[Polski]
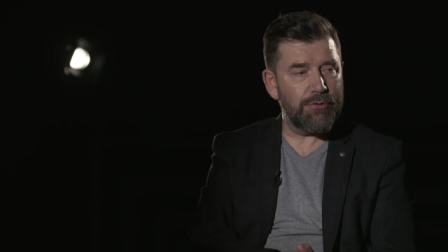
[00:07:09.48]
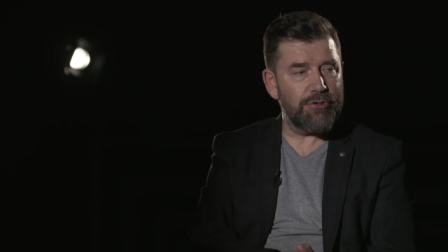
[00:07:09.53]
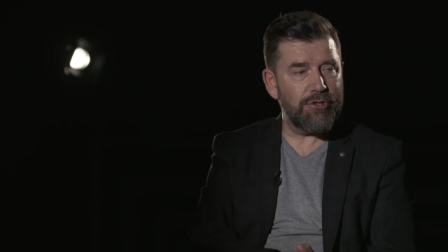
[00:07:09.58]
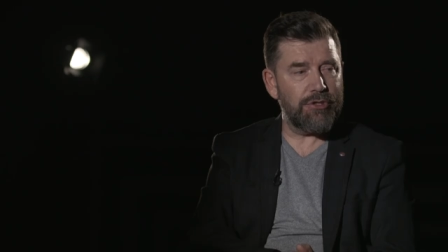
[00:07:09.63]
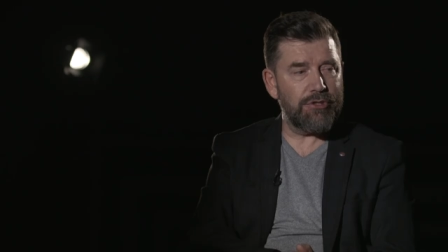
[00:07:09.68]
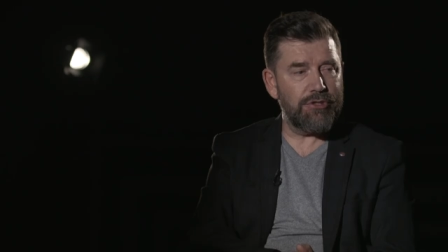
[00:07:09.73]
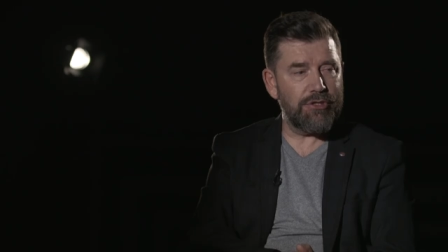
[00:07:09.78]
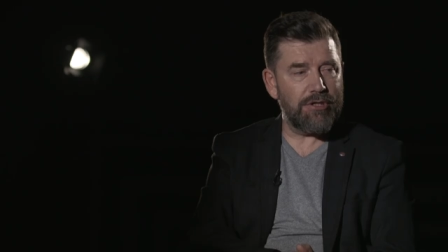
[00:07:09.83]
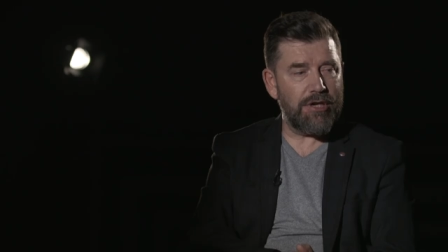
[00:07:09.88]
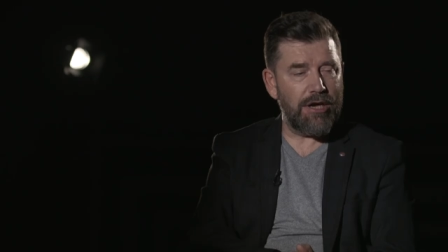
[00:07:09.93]
wśród
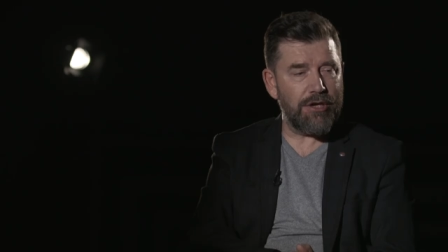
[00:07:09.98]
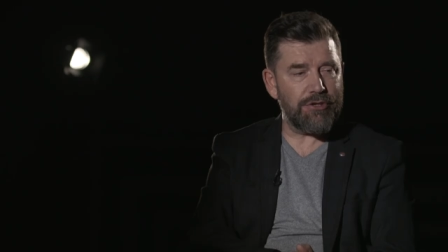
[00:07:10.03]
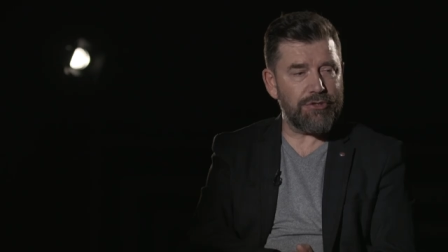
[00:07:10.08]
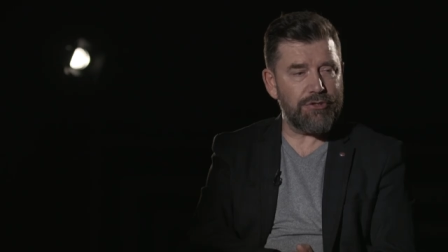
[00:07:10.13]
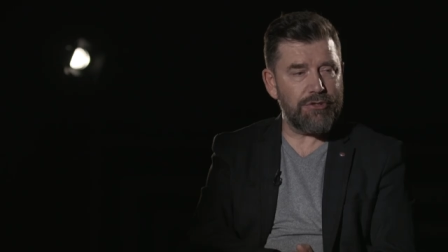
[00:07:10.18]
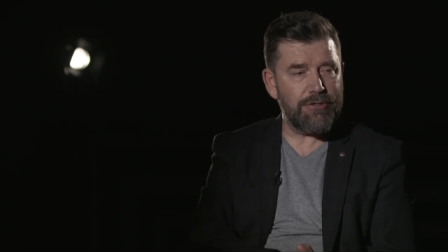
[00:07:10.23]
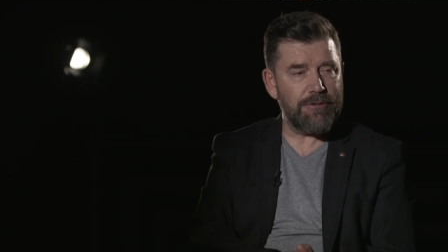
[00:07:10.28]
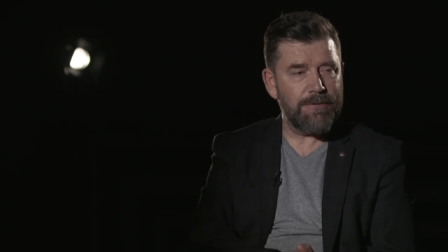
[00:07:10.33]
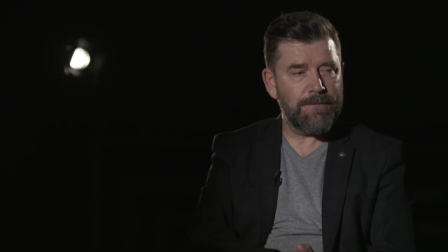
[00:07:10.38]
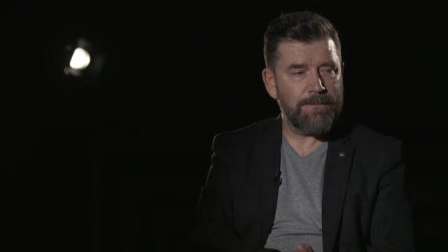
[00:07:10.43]

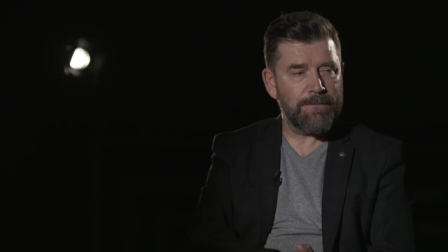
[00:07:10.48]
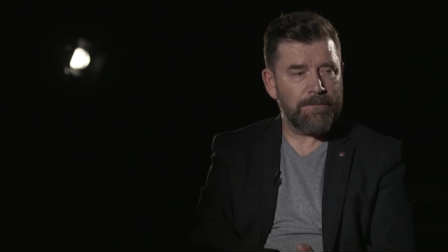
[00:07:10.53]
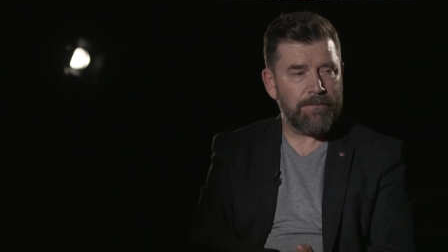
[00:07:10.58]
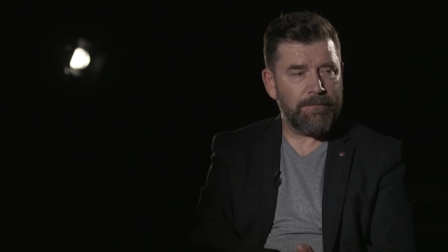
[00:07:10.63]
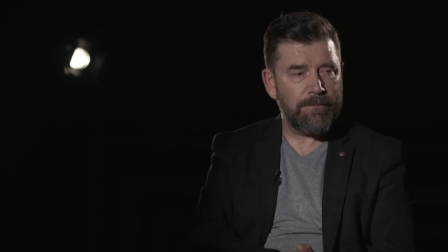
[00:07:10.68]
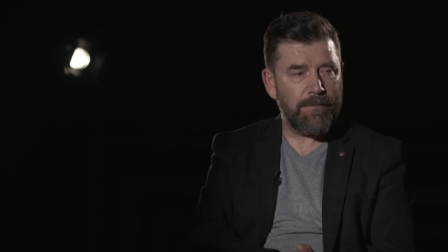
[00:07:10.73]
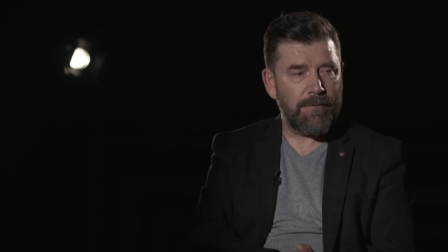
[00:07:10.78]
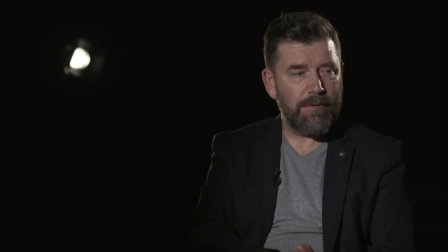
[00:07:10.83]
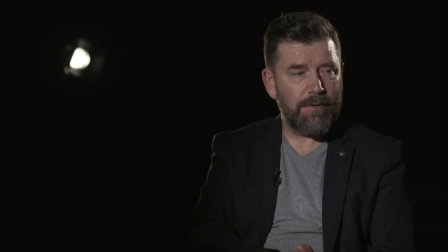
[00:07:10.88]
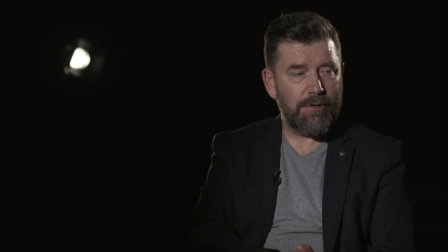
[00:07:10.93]
dziennikarzy,
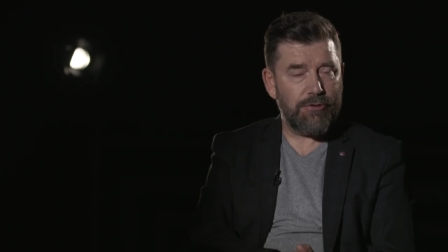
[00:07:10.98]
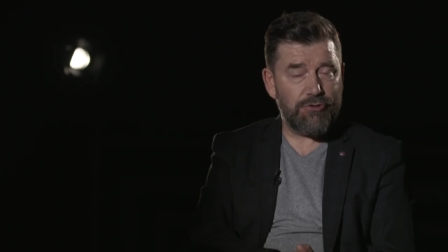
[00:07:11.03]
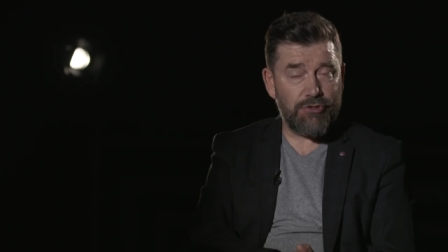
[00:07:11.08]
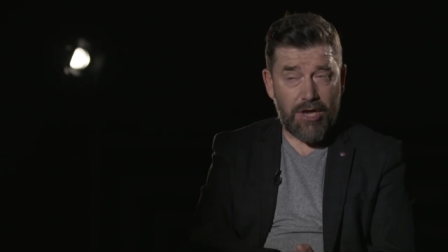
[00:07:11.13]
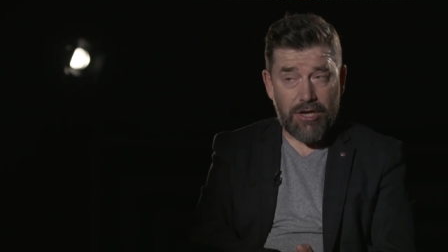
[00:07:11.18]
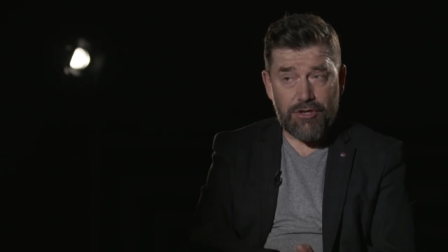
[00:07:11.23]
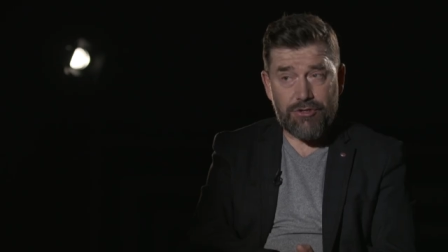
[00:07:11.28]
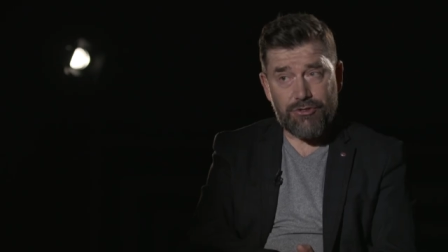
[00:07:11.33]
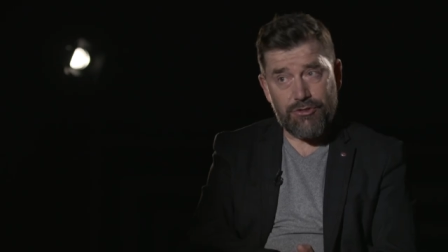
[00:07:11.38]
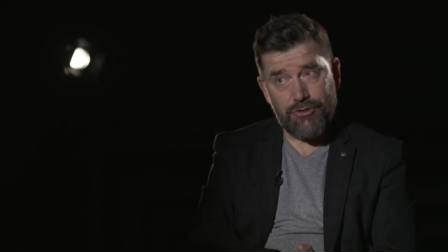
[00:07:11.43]

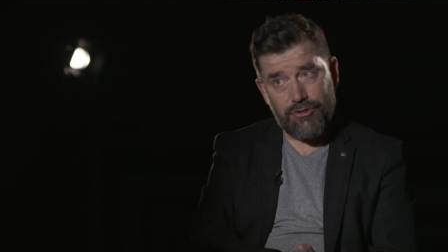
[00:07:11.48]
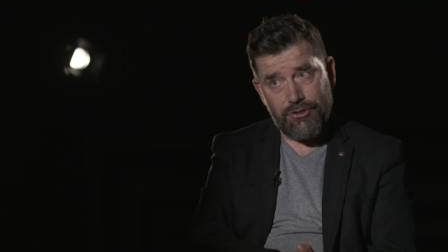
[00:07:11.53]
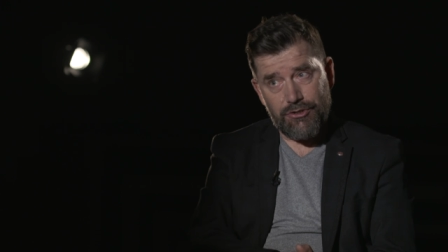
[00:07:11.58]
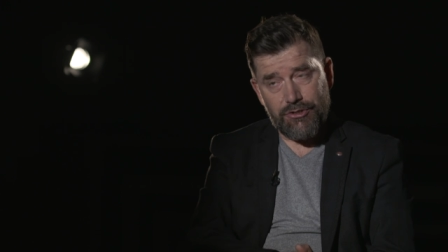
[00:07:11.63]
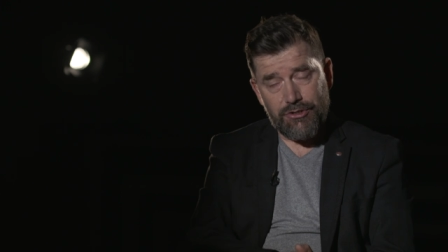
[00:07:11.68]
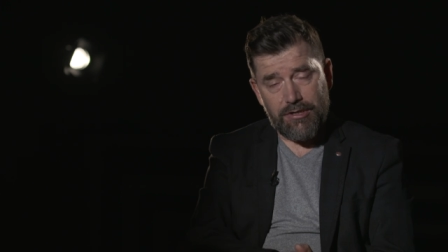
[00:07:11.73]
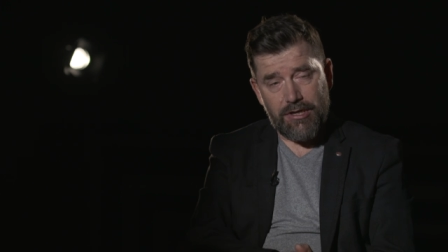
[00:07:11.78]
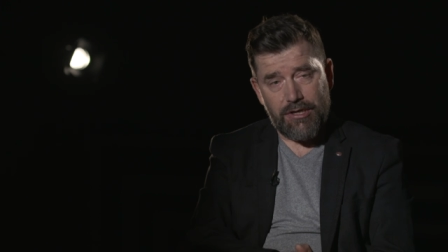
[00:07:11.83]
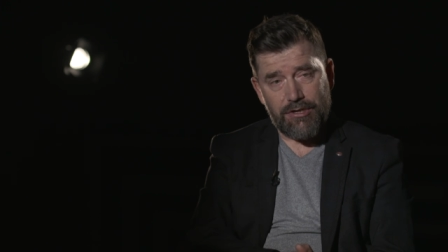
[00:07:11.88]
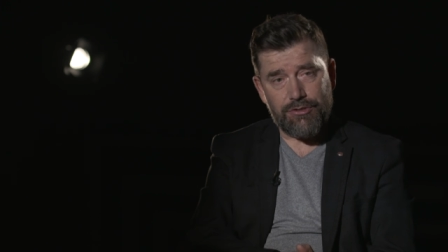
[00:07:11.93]
część
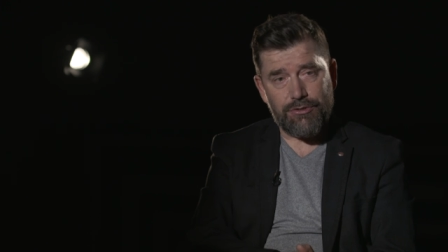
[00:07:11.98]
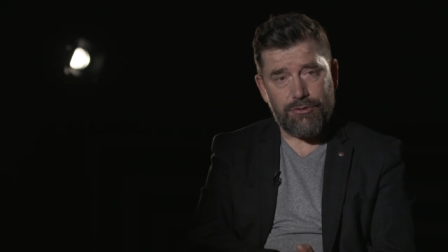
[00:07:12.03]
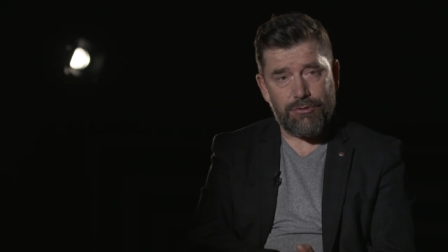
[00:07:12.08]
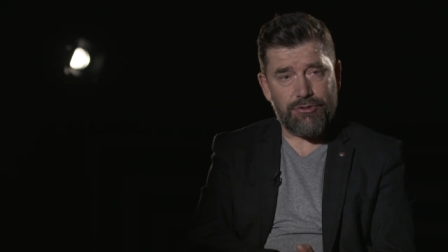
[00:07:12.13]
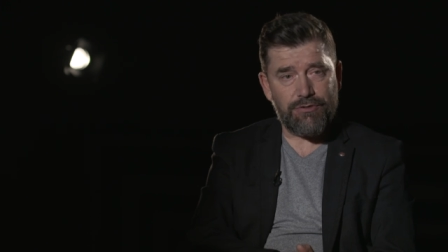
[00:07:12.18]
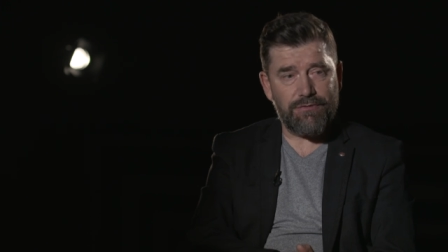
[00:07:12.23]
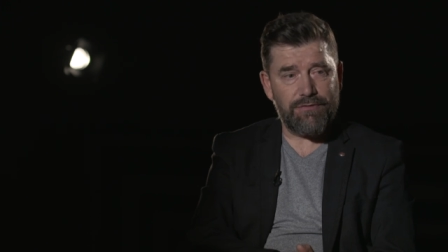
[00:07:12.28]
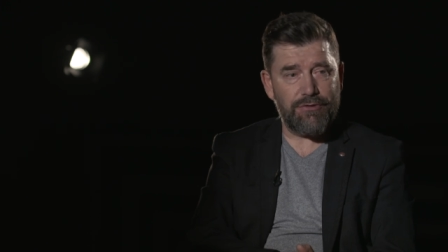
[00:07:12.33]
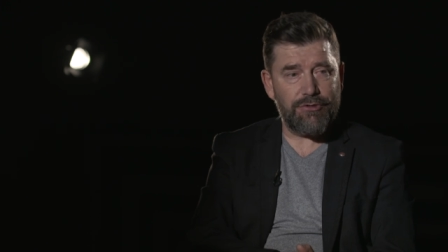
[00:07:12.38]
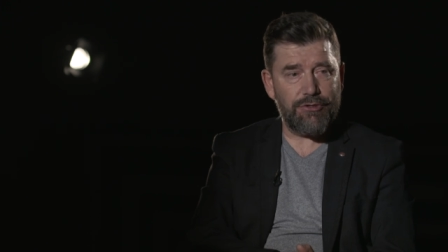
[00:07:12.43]
dziennikarzy
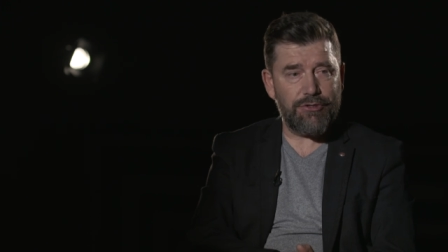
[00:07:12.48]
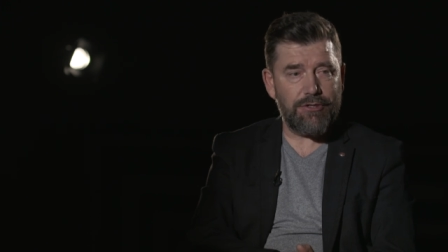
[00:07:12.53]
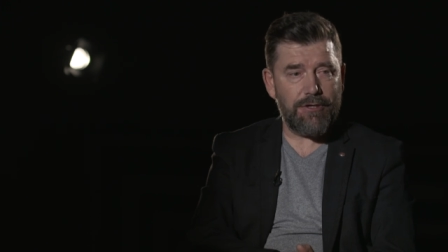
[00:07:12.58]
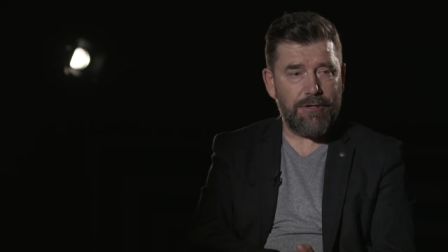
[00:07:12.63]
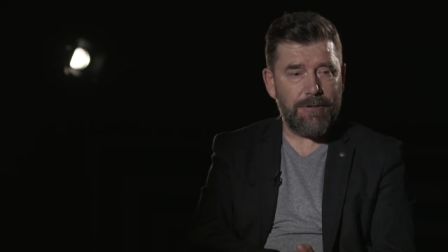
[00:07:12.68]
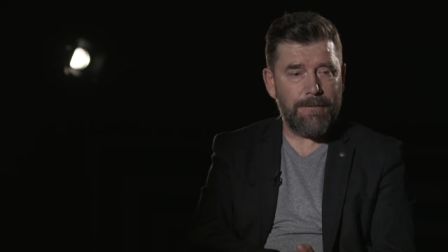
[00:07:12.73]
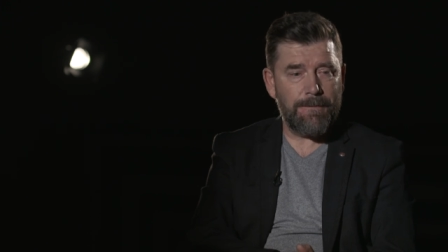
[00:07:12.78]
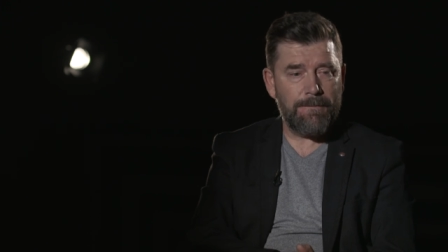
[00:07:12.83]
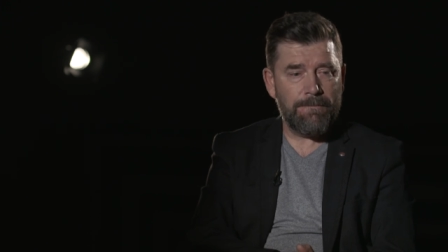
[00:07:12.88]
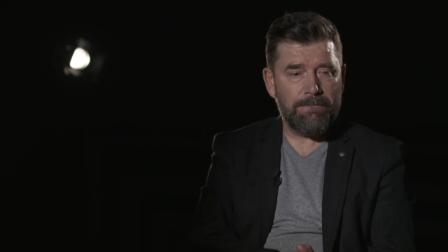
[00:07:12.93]

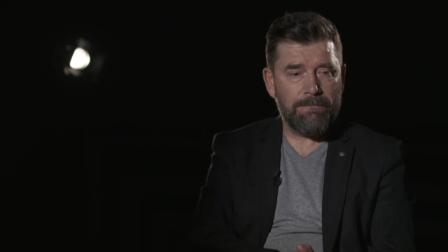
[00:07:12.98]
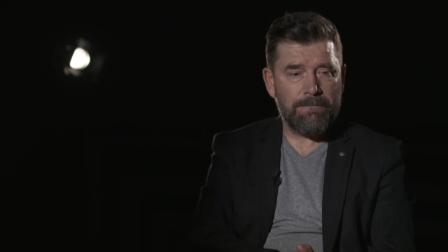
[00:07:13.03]
oczywiście.